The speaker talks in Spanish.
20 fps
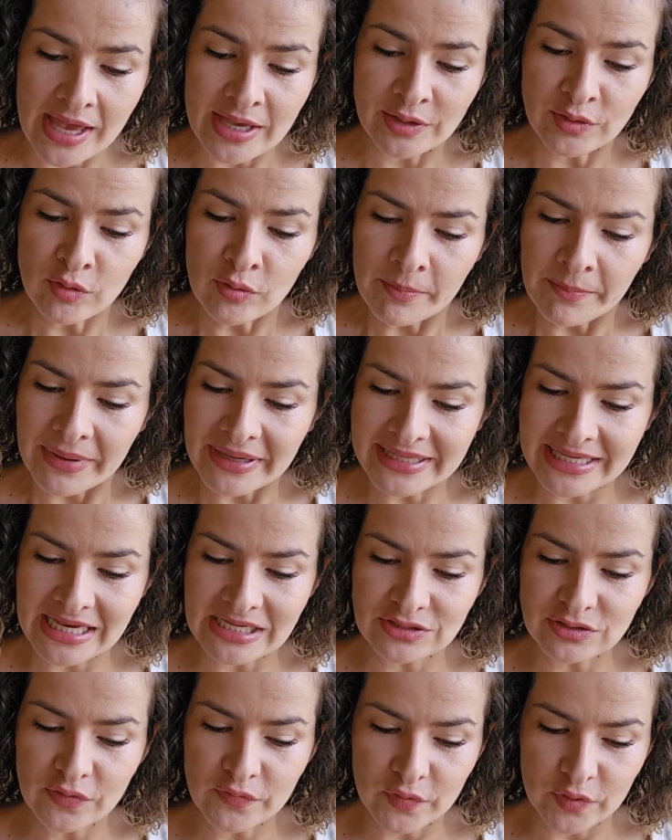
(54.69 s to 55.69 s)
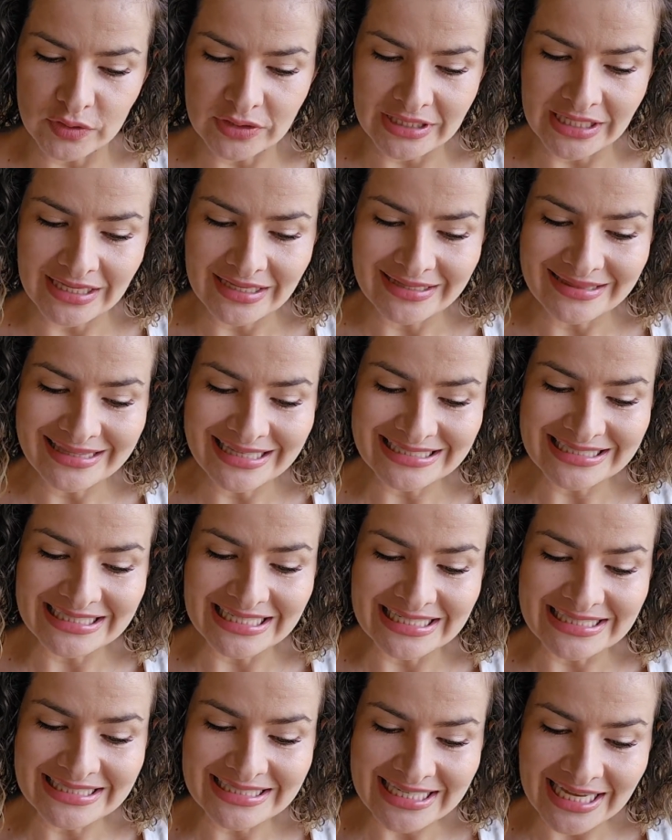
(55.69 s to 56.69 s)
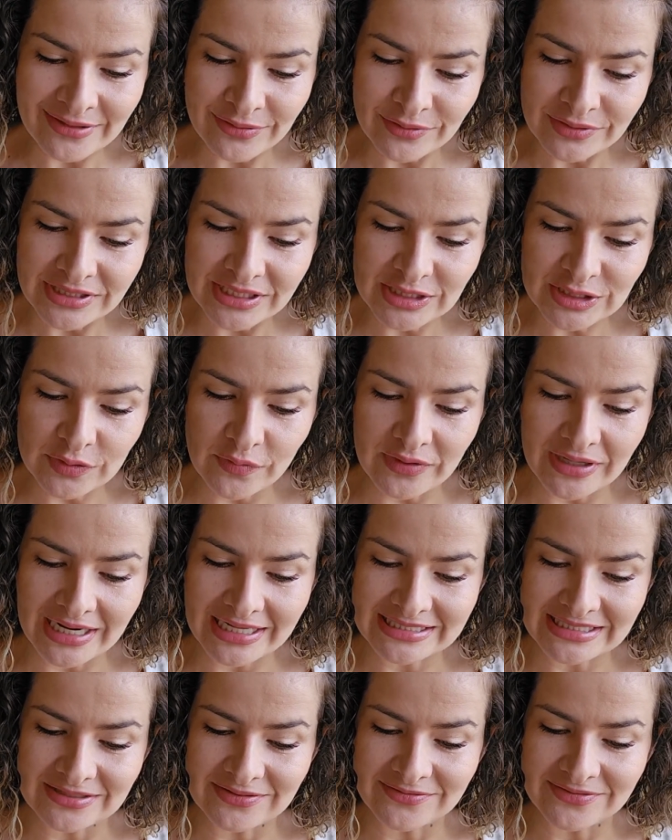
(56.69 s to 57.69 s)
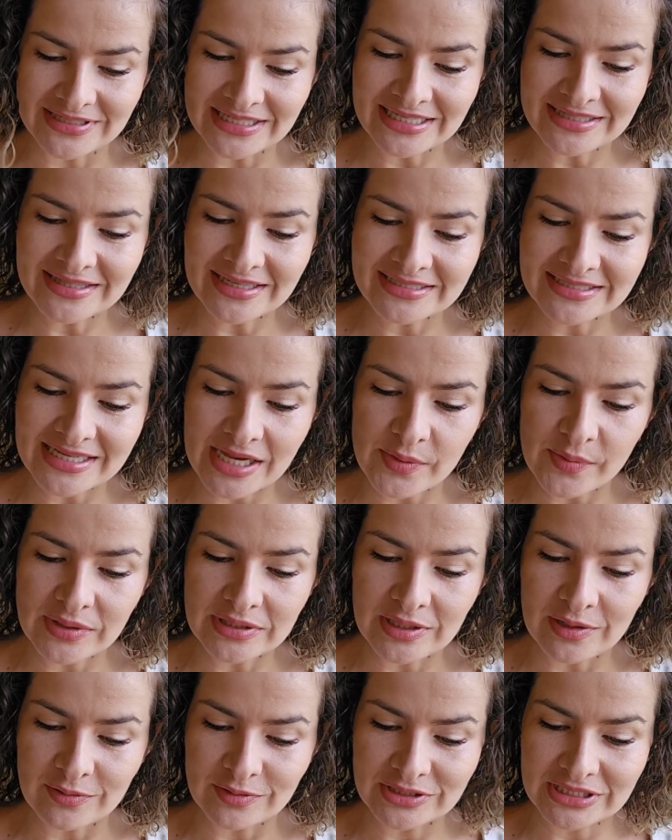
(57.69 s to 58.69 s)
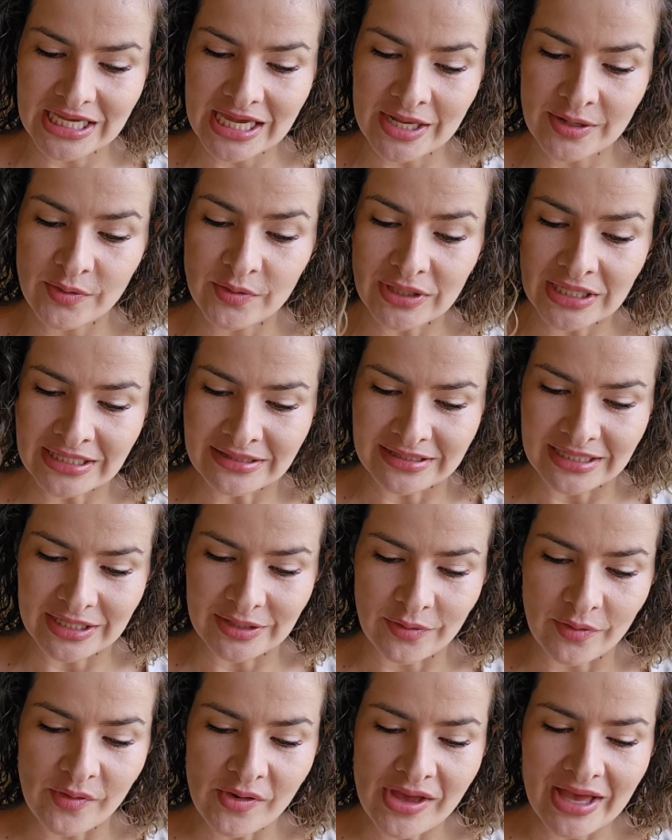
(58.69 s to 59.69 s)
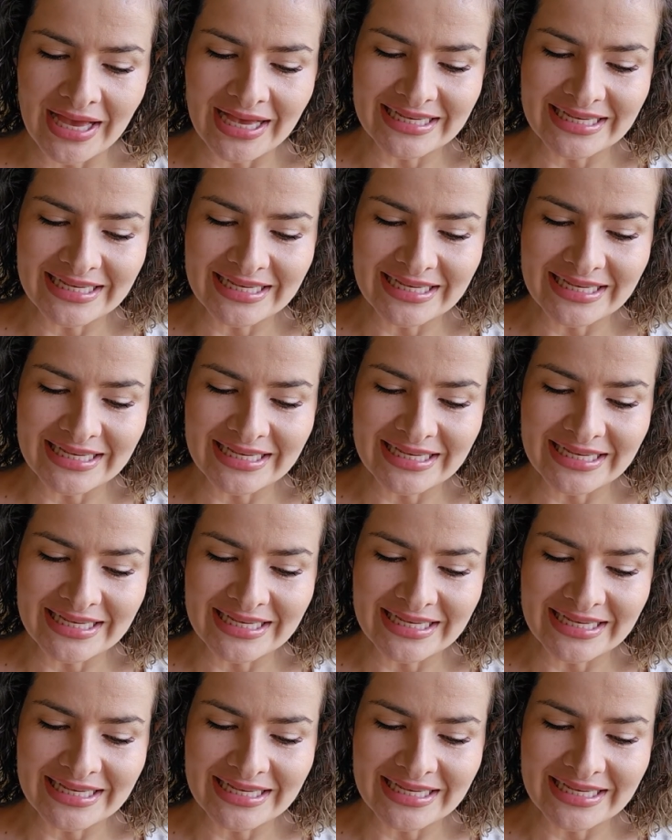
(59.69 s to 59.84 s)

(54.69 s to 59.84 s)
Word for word: en un pequeño bote, deslizándose sobre las infinitas aguas del Océano Índico,